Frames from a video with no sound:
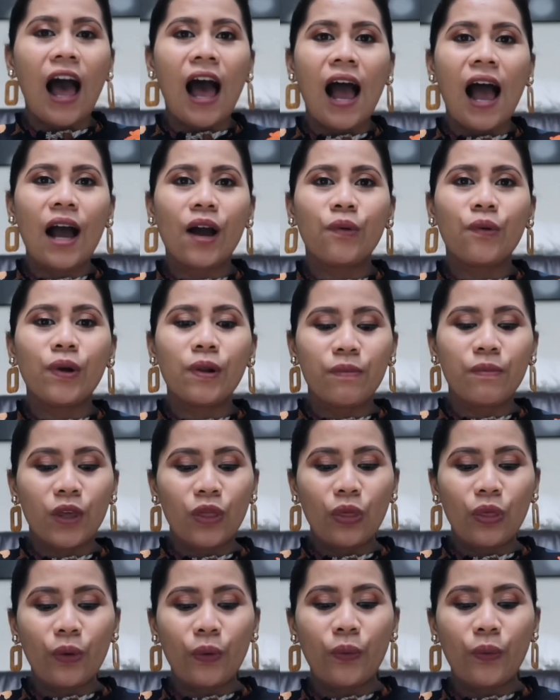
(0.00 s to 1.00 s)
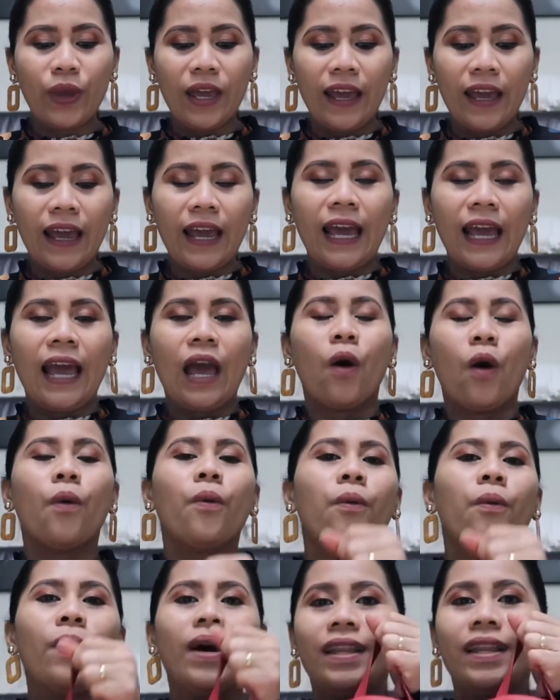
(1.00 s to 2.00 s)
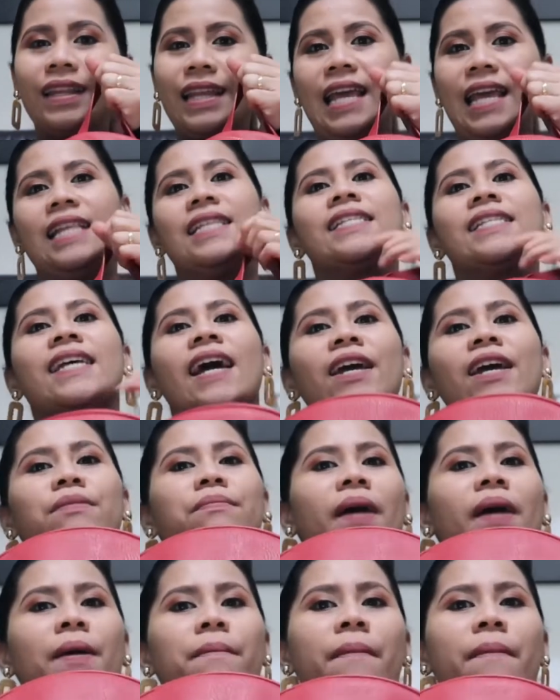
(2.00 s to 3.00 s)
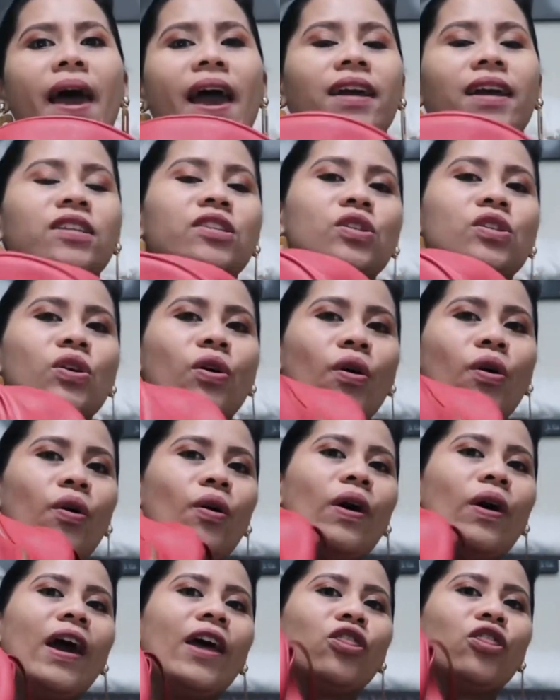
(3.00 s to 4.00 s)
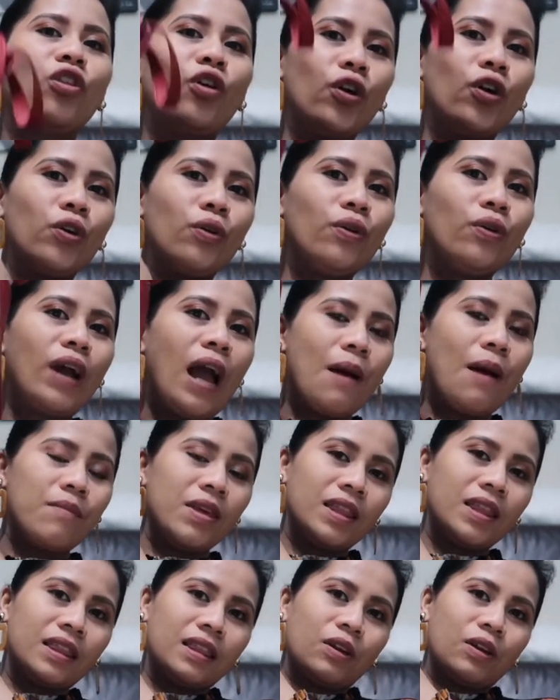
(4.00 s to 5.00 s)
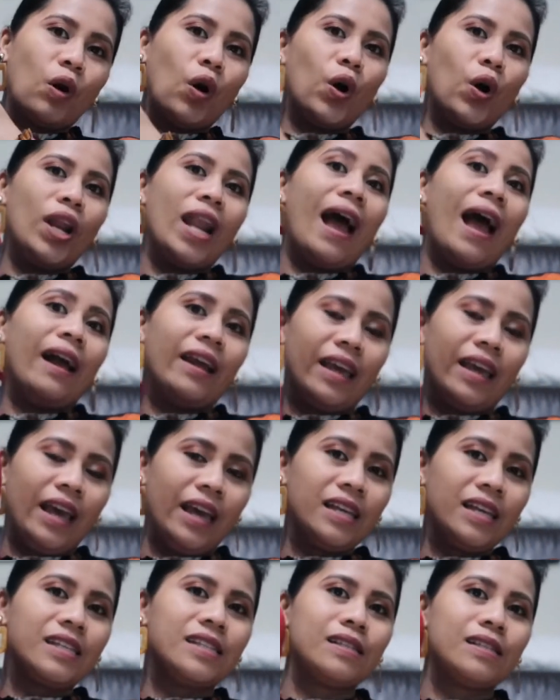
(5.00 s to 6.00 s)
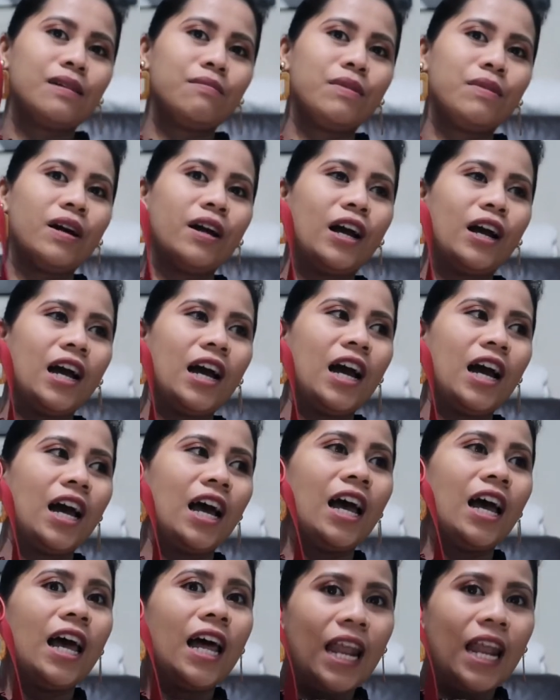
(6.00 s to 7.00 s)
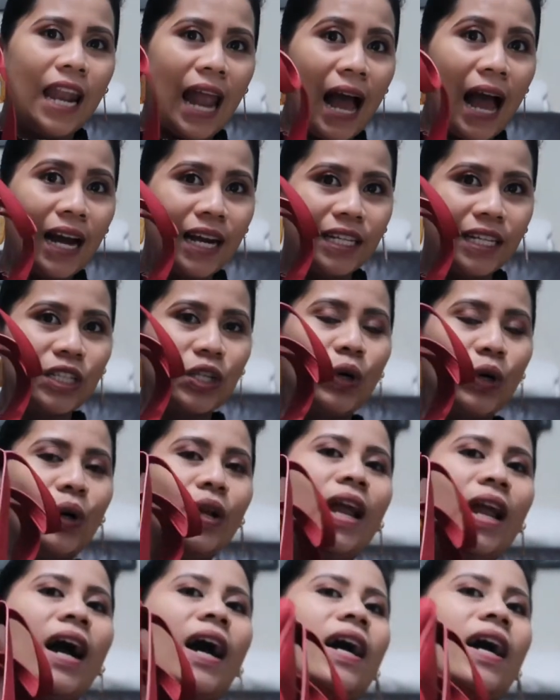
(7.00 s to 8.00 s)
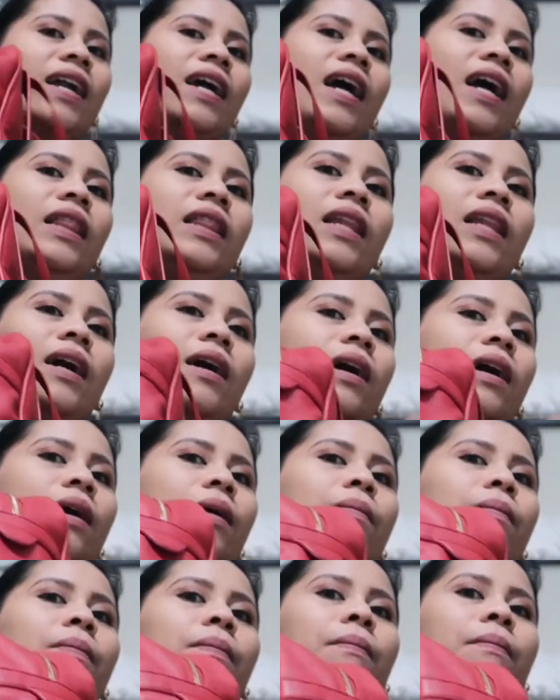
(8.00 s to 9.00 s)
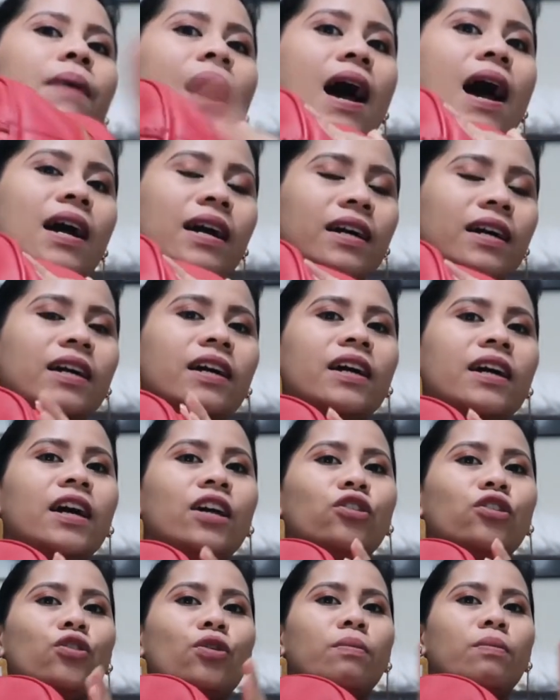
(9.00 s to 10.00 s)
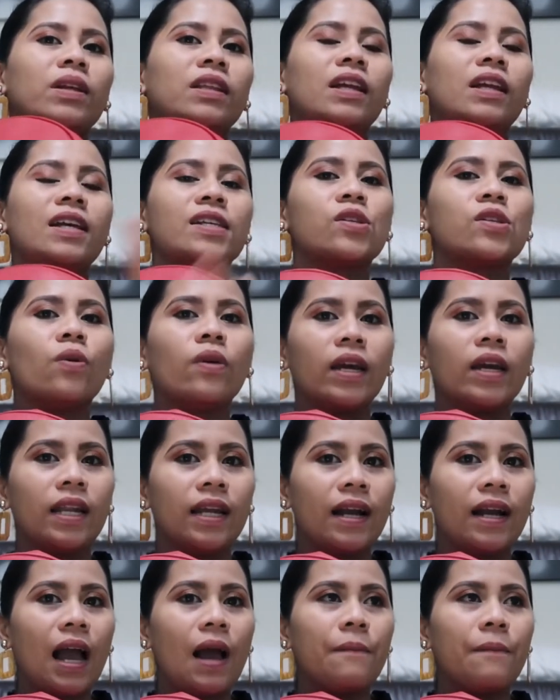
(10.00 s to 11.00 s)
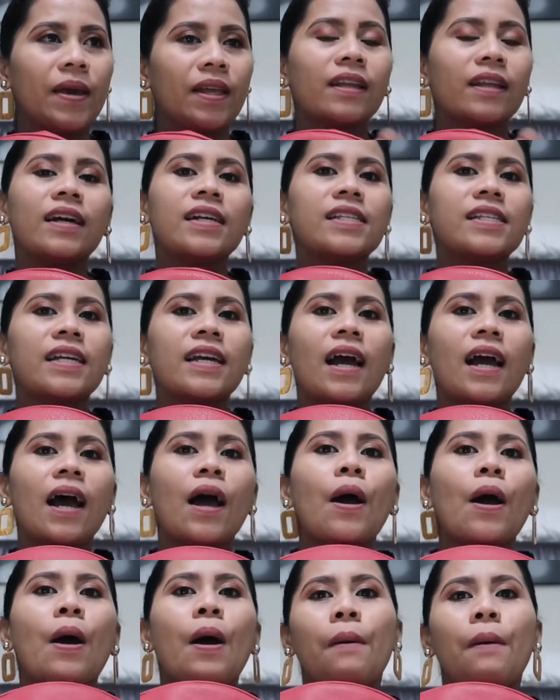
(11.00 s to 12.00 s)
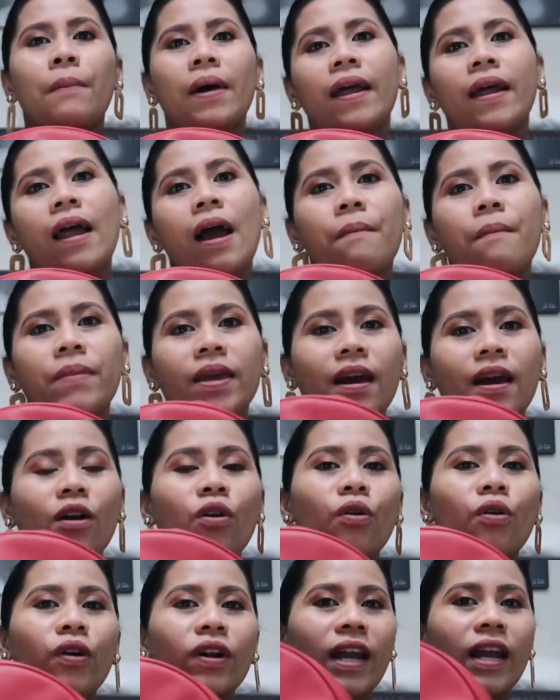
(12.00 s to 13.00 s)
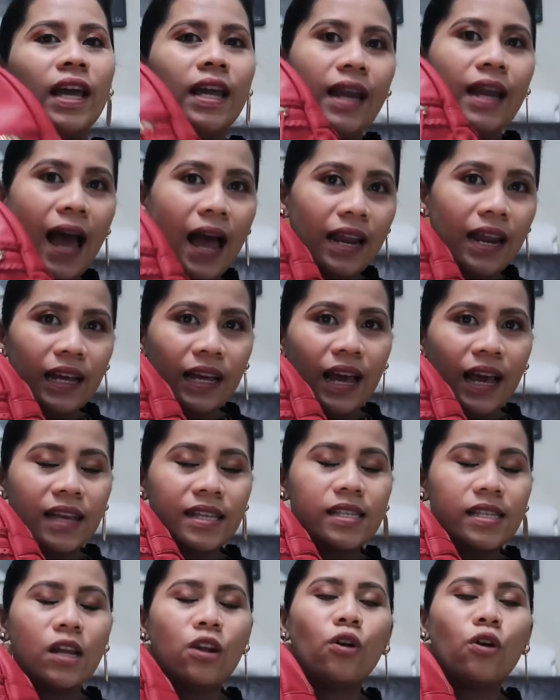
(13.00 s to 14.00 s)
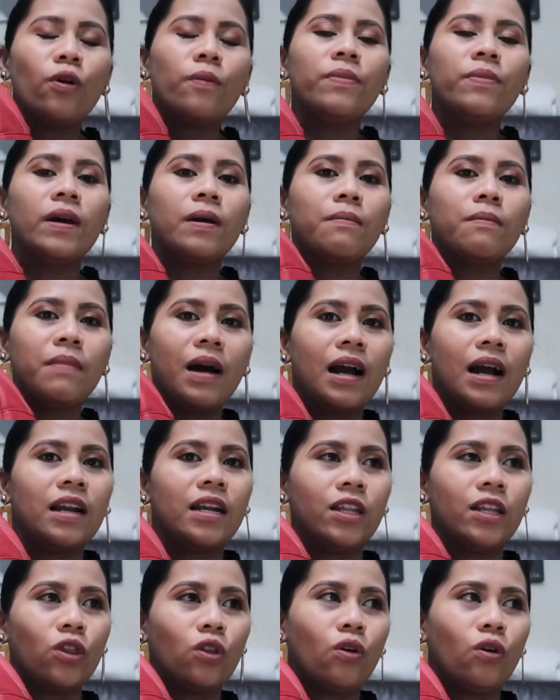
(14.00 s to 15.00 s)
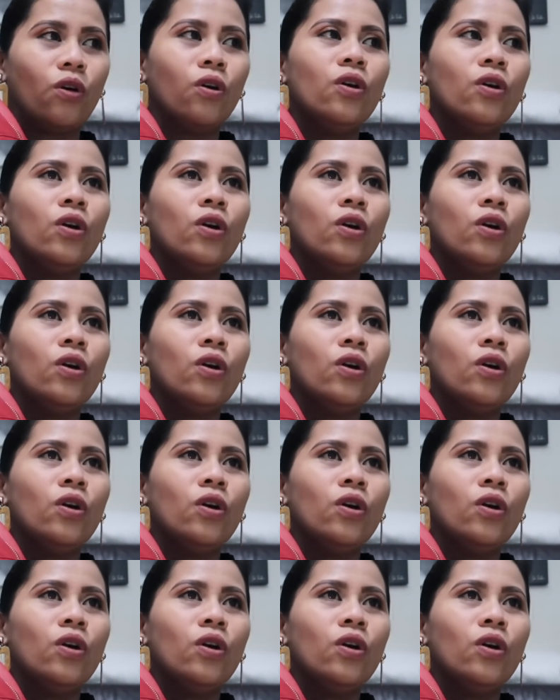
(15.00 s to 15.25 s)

I will be doing what inside my bag. So, ito yung gamit ko lagi sa mga lakad ko, lakaran na bag. Ito yung madalas kong ginagamit kasi nga marami akong nailalagay sa loob ng bag na to.